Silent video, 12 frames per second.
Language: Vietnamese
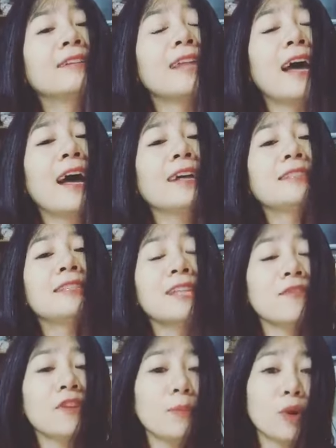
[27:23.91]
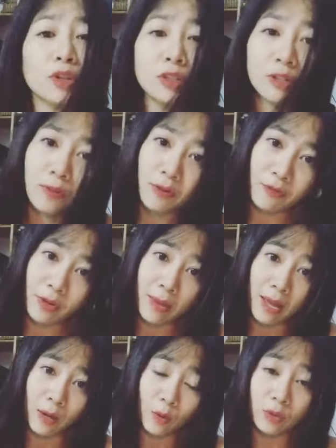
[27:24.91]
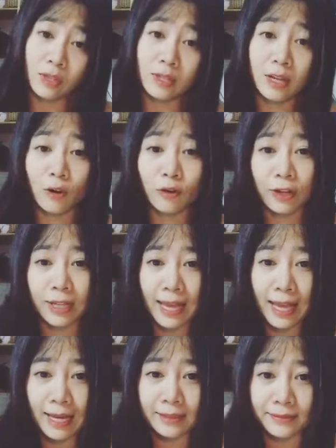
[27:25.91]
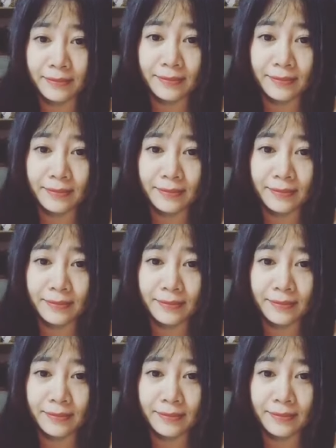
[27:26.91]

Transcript: đã chia sẻ với mọi người về phim hệ cuối tình đầu rồi nha